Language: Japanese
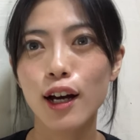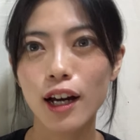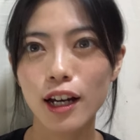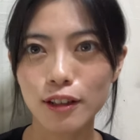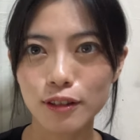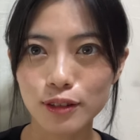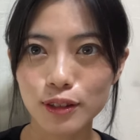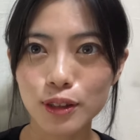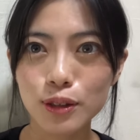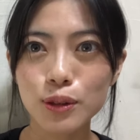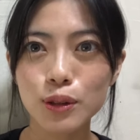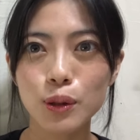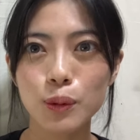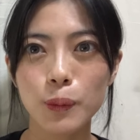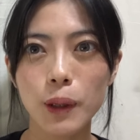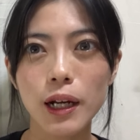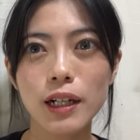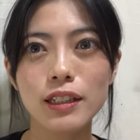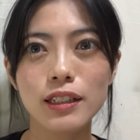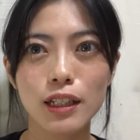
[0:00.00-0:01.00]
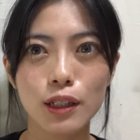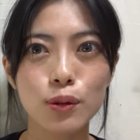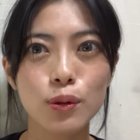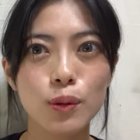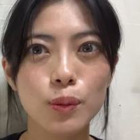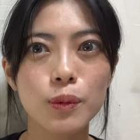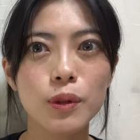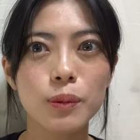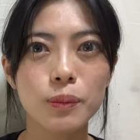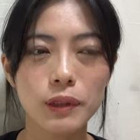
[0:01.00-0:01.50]
えるっていうのでもありだと
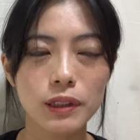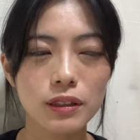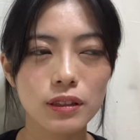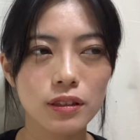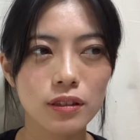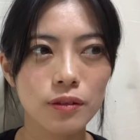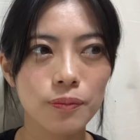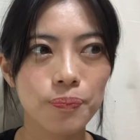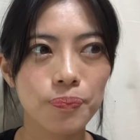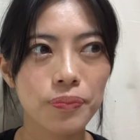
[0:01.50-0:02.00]
思います。